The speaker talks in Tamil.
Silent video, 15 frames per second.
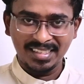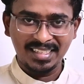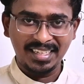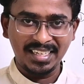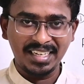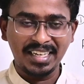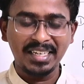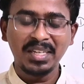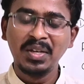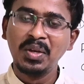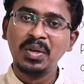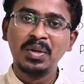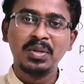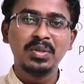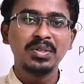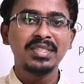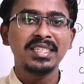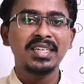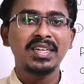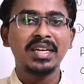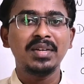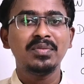த்ரீ நைன் டூ
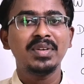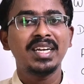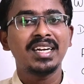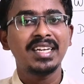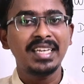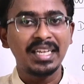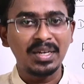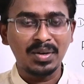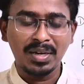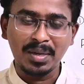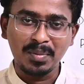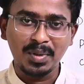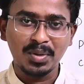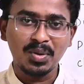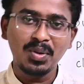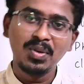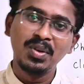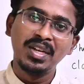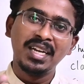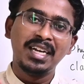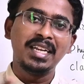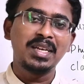ஜீரோ நைன் ஃபைவ் ஆனால் என்னோடய நம்பருக்கும்
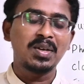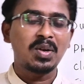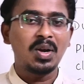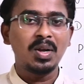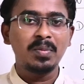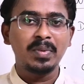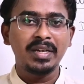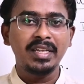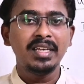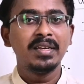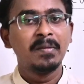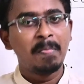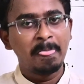நீங்கள் கால் பண்ணி